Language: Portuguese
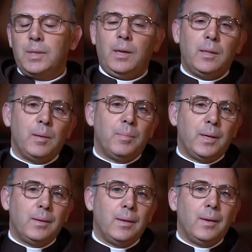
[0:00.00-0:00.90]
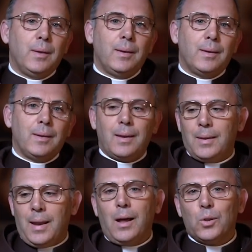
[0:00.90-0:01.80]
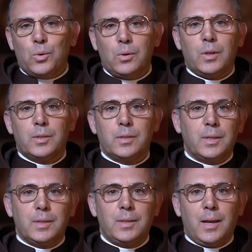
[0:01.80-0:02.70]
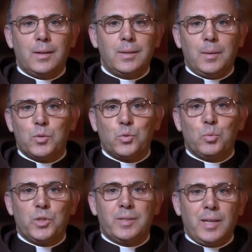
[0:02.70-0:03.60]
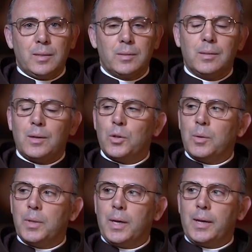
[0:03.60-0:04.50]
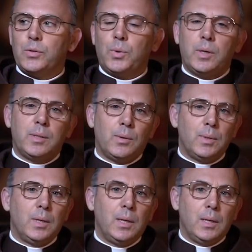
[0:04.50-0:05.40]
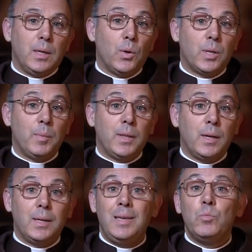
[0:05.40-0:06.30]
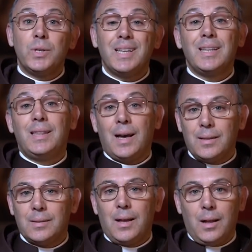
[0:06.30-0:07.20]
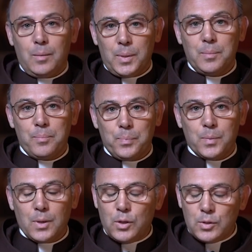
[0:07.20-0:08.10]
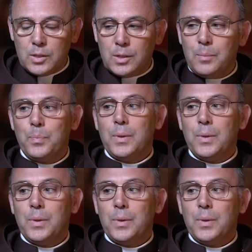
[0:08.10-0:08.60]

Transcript: que é também uh, análogo, ou seja, que está, digamos, subjacente ao tema da ressurreição, que é o tema da imortalidade da alma. Ou seja,